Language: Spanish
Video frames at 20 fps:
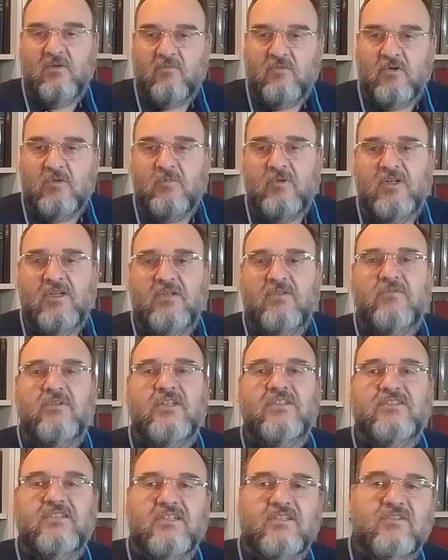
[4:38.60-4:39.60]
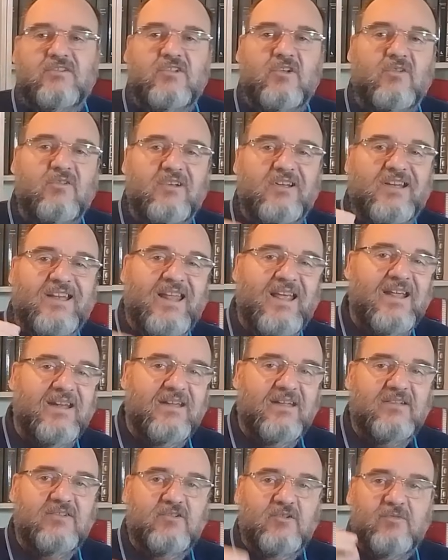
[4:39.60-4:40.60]
Formulen una intención
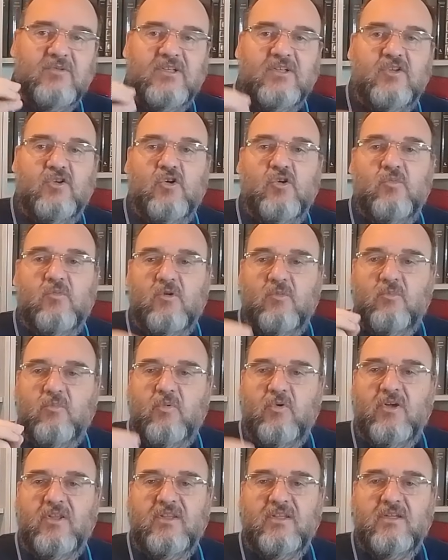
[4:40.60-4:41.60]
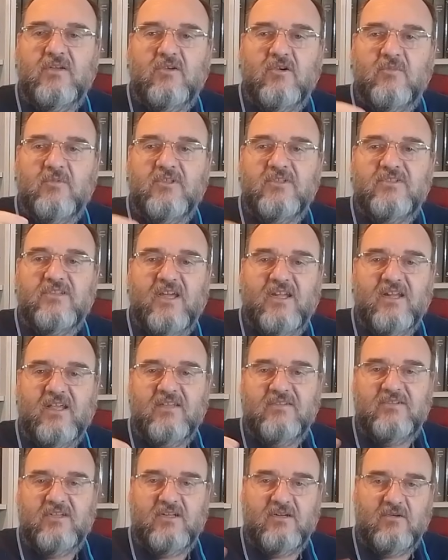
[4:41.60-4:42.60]
clara sobre cómo pueden comenzar
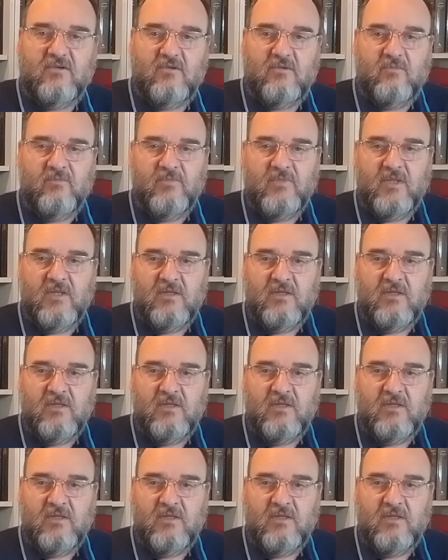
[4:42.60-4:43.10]
a hacerlo.